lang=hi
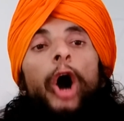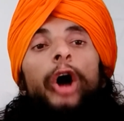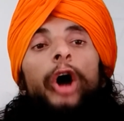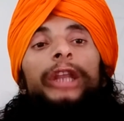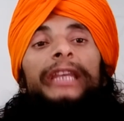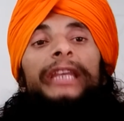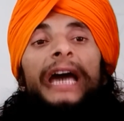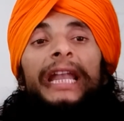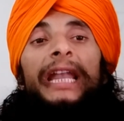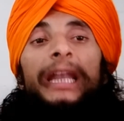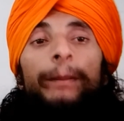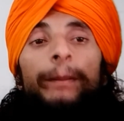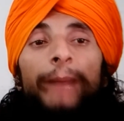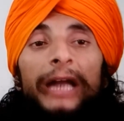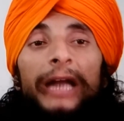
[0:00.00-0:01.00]
और यह
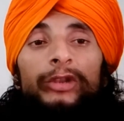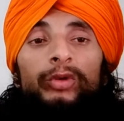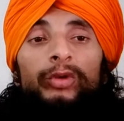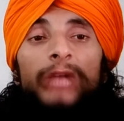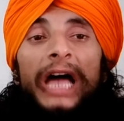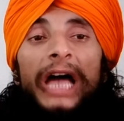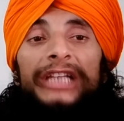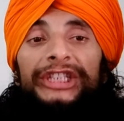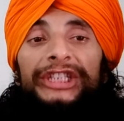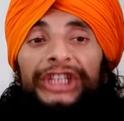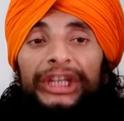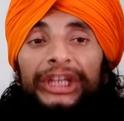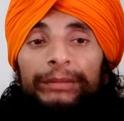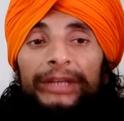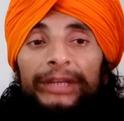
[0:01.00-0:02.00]
नपातुला
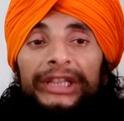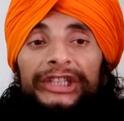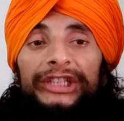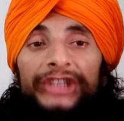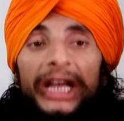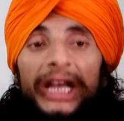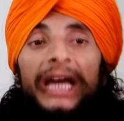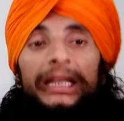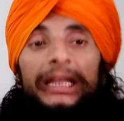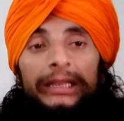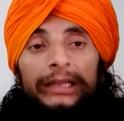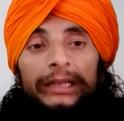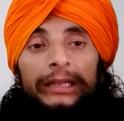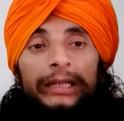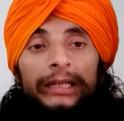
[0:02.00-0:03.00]
सीमित जगत
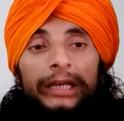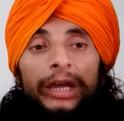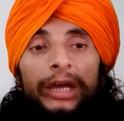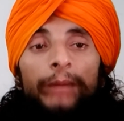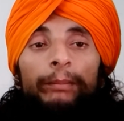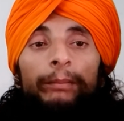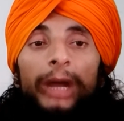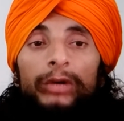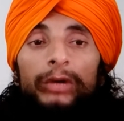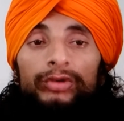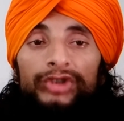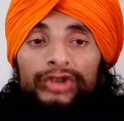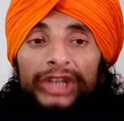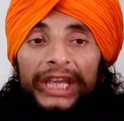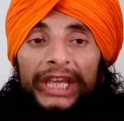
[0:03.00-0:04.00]

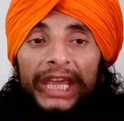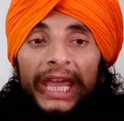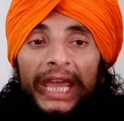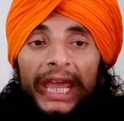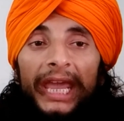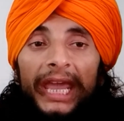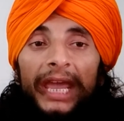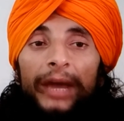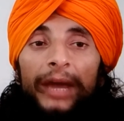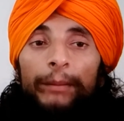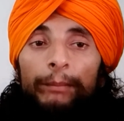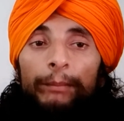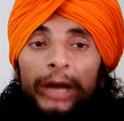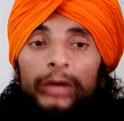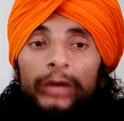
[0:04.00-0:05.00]
मनुष्य के
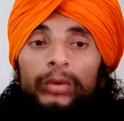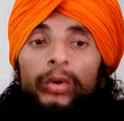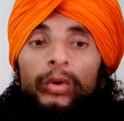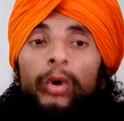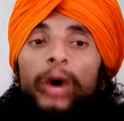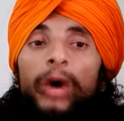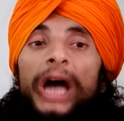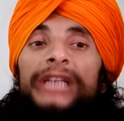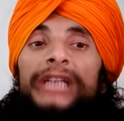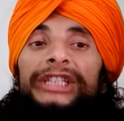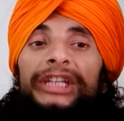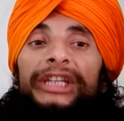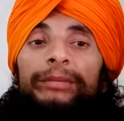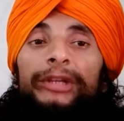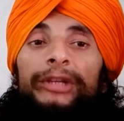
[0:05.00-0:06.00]
मन को
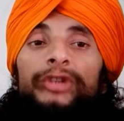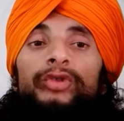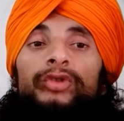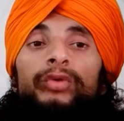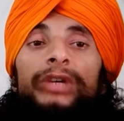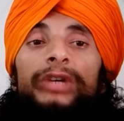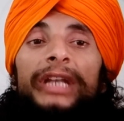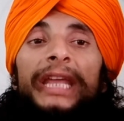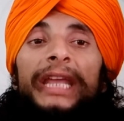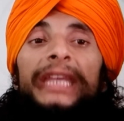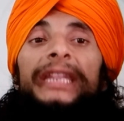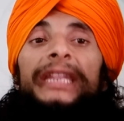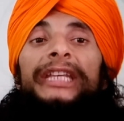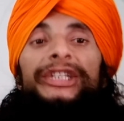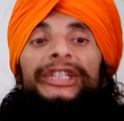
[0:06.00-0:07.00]
असीमित सुख
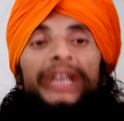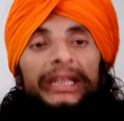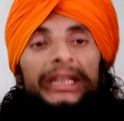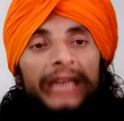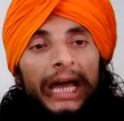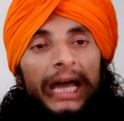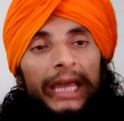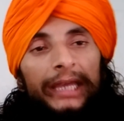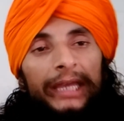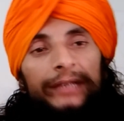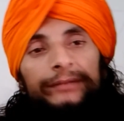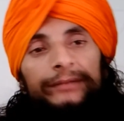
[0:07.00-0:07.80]
नहीं दे सकता है